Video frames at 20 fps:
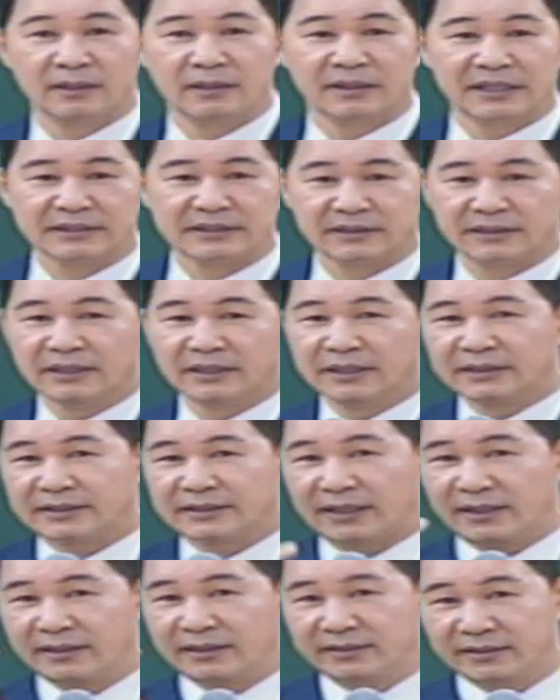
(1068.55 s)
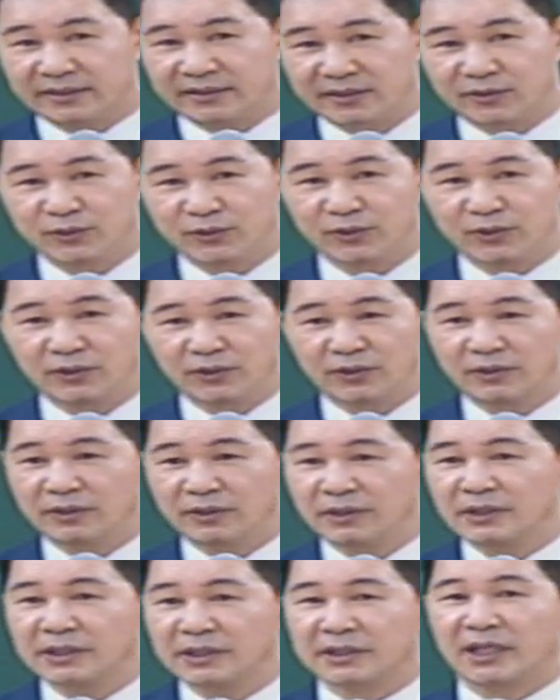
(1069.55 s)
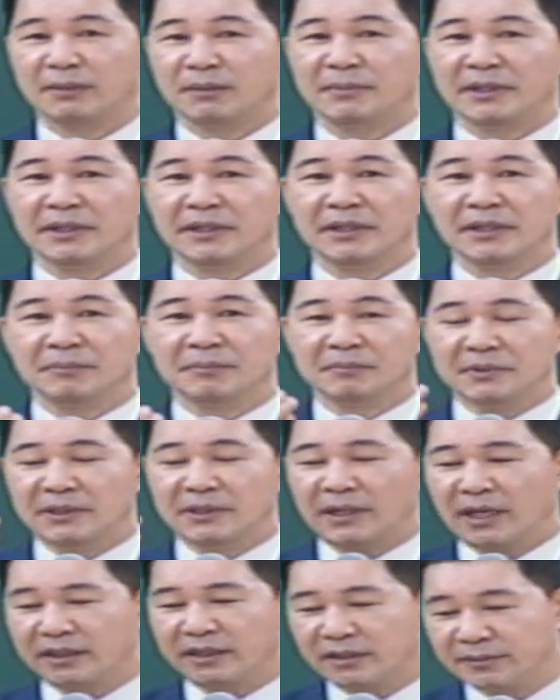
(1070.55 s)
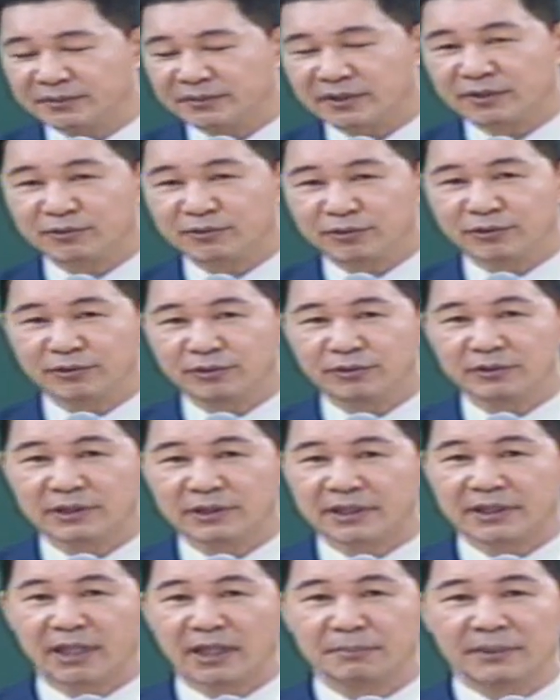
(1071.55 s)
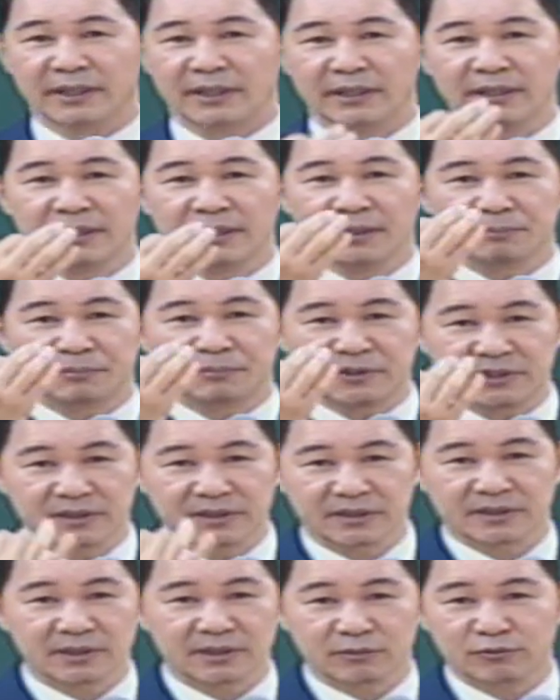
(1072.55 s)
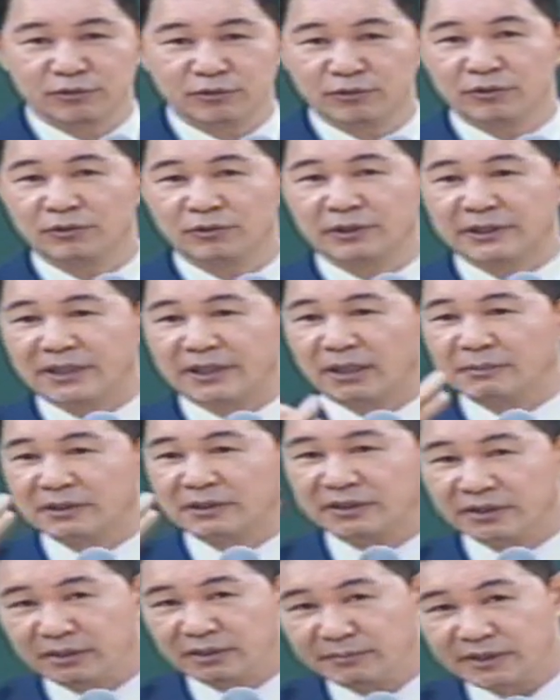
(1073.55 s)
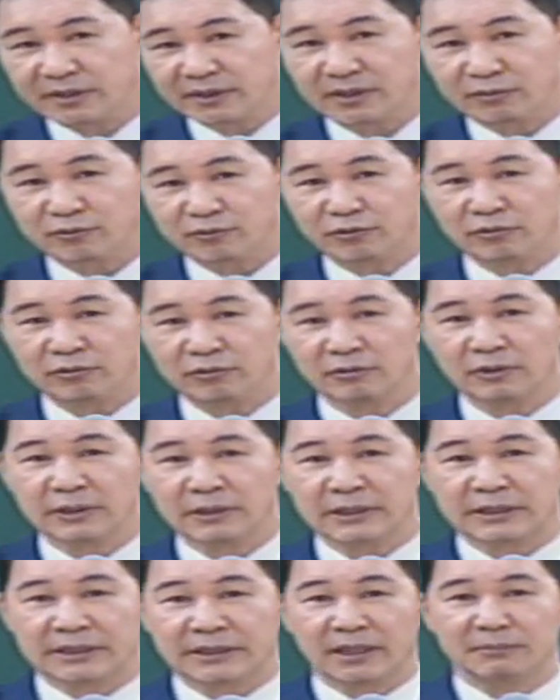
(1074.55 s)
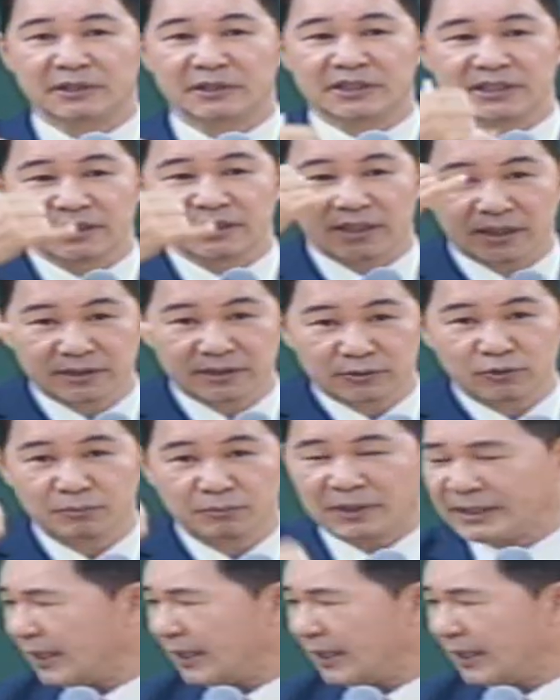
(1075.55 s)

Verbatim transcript: 그래서 달란트 스쿨, 그 다음에 뭐 학업 스쿨, 그 다음에 비전 스쿨, 그 다음에 서미 스쿨, 그 다음에 진학 스쿨 막,